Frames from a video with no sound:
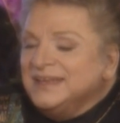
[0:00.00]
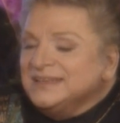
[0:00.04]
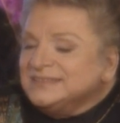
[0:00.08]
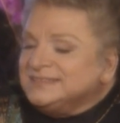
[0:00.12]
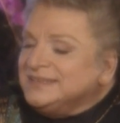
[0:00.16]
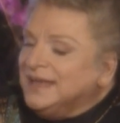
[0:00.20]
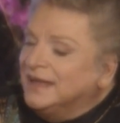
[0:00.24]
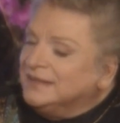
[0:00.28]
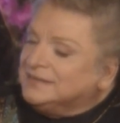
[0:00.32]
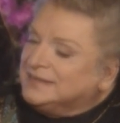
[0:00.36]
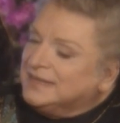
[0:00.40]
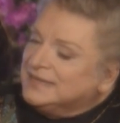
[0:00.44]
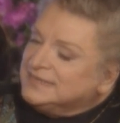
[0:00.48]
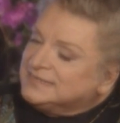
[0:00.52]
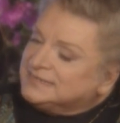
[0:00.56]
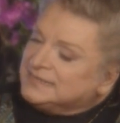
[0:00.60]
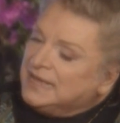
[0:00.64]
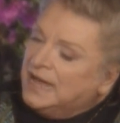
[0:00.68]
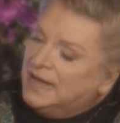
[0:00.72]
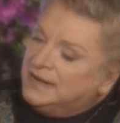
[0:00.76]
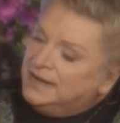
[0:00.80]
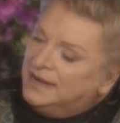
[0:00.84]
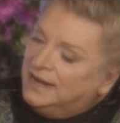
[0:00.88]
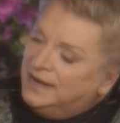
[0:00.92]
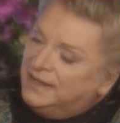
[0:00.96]
Zaten
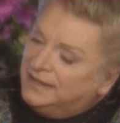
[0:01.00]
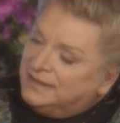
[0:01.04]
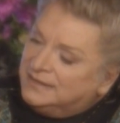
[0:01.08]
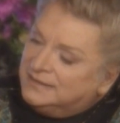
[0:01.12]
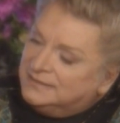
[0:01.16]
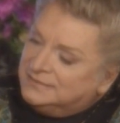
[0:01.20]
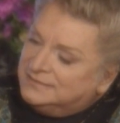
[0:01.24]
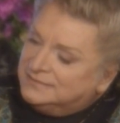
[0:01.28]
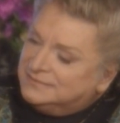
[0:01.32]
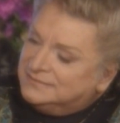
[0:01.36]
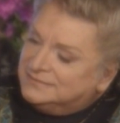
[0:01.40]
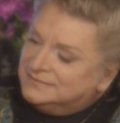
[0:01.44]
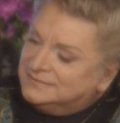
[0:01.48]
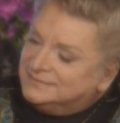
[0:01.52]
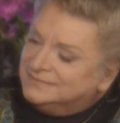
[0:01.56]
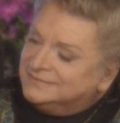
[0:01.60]
sahnelerin